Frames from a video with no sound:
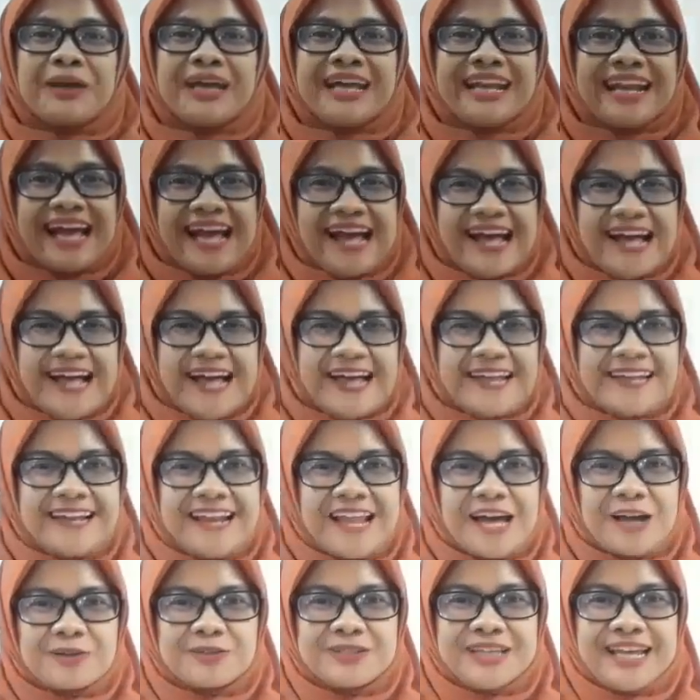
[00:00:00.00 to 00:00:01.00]
Perak. Ada
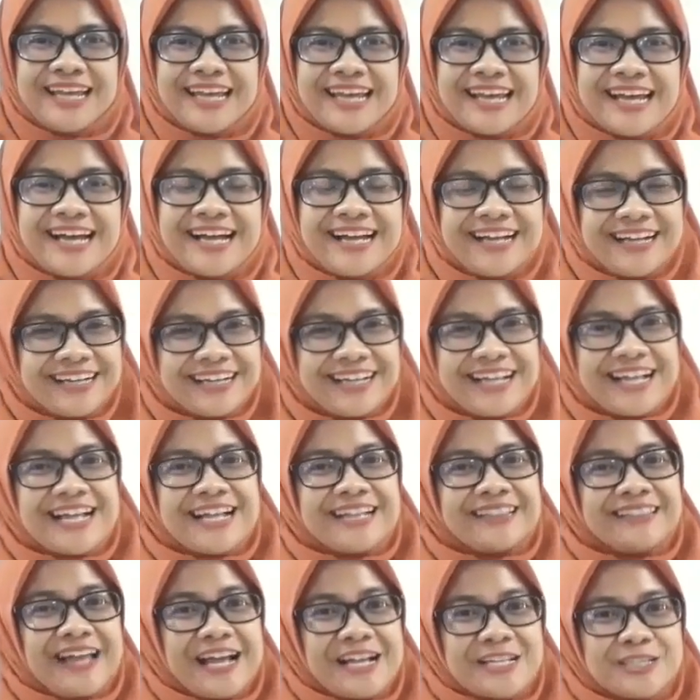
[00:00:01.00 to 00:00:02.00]
lagunya ya.
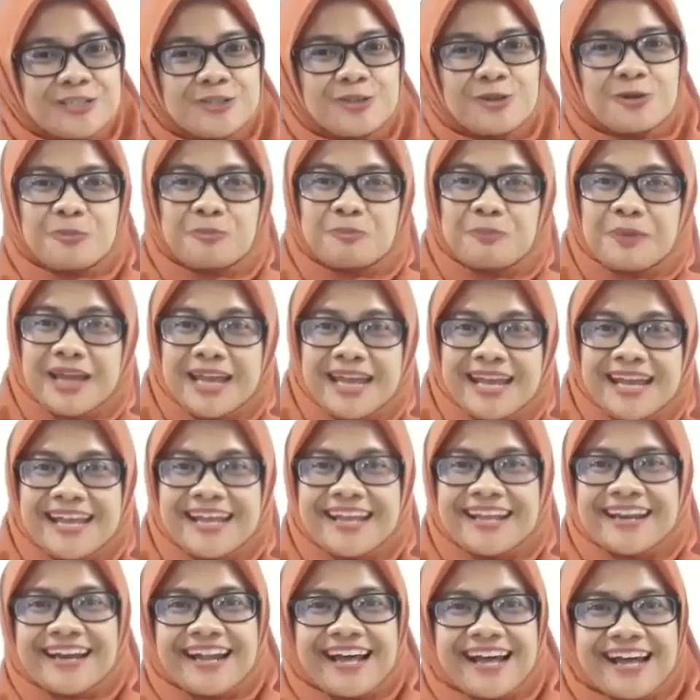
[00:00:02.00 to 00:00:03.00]
Tanjung
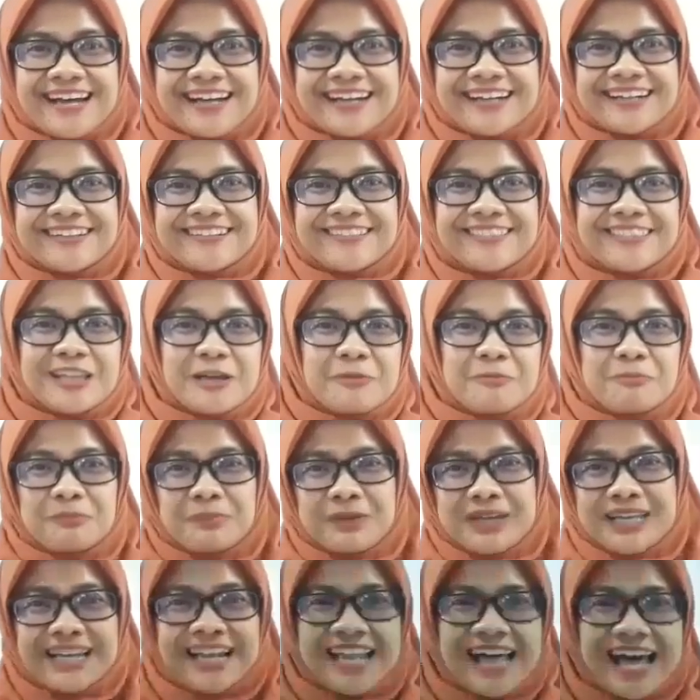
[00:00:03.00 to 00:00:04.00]
Perak,
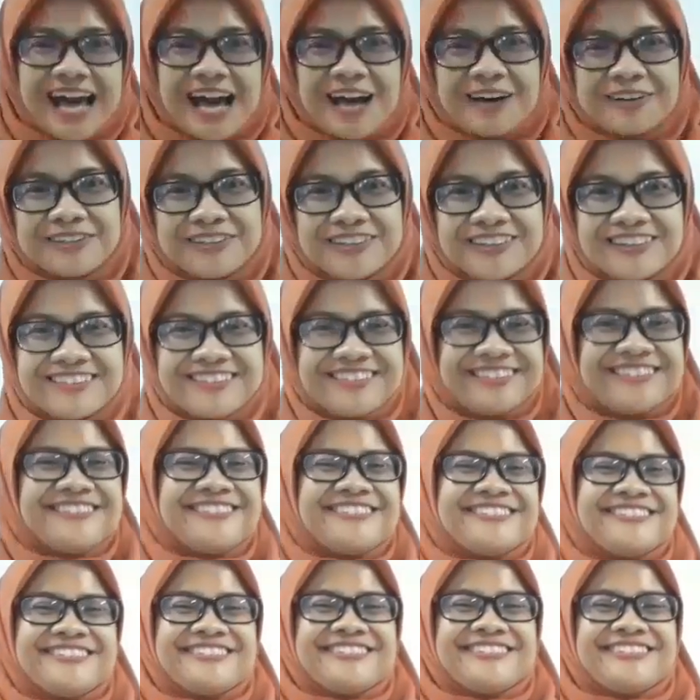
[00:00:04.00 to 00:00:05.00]
tepi laut.
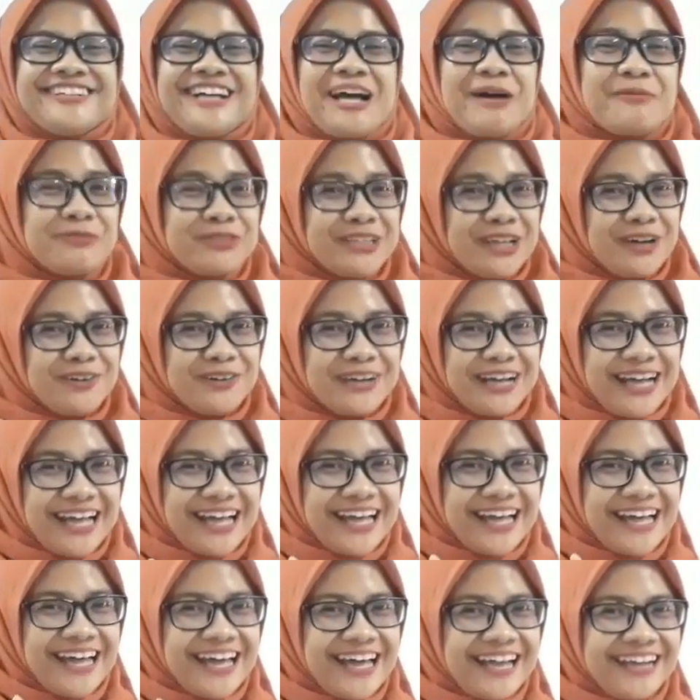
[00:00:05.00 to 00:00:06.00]
Nah, kamu tahu
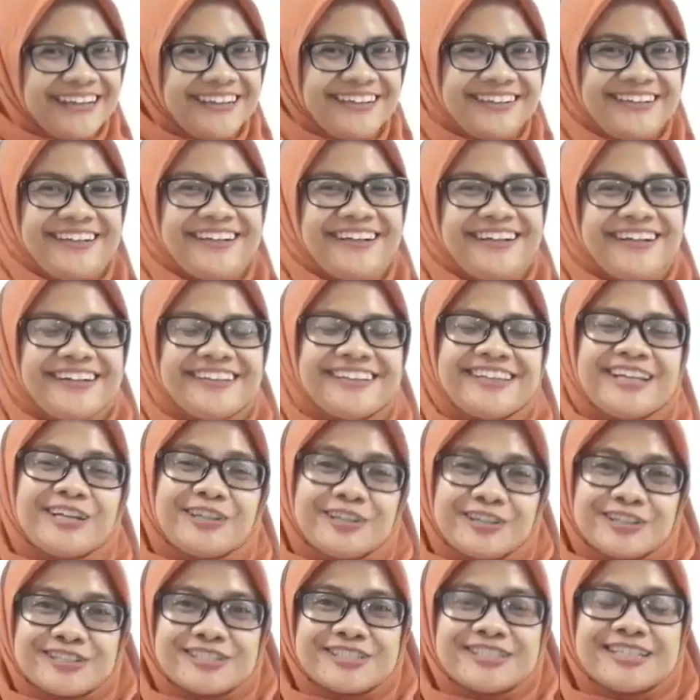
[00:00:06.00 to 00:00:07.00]
kan?
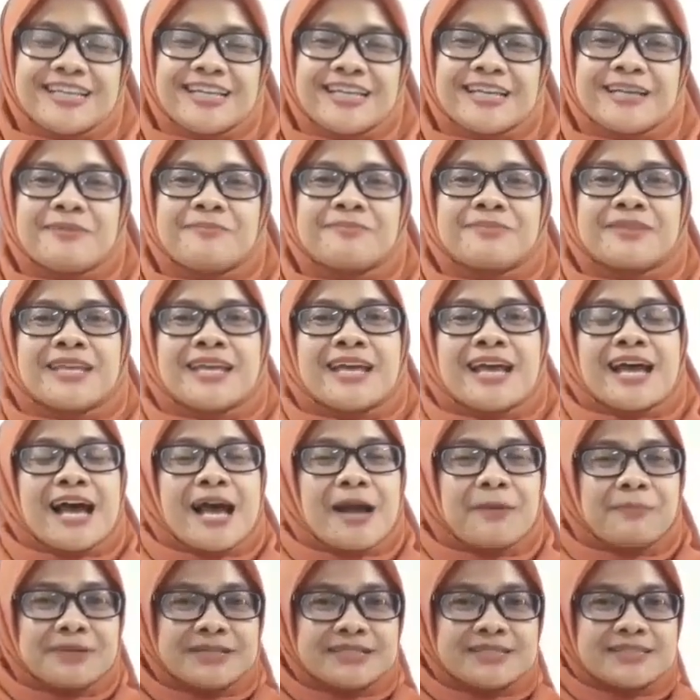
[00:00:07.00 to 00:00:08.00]
Terus nih,
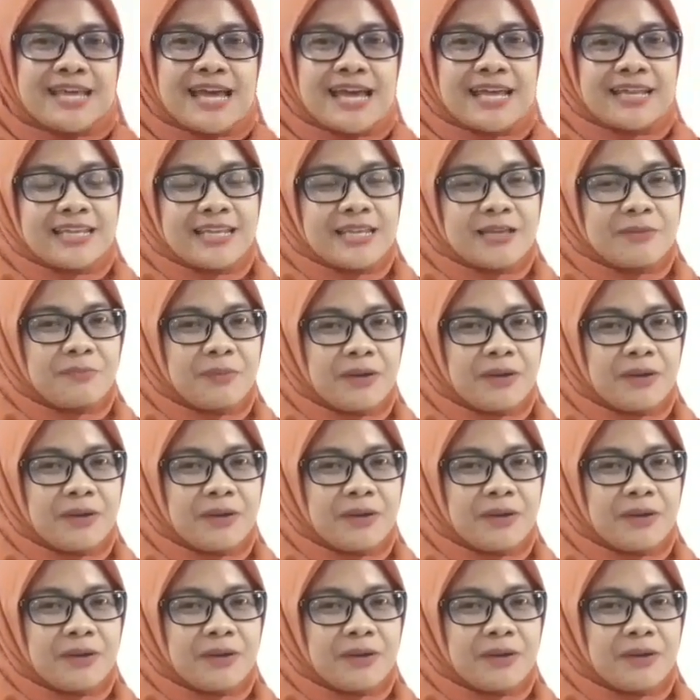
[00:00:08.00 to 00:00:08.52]
habis dari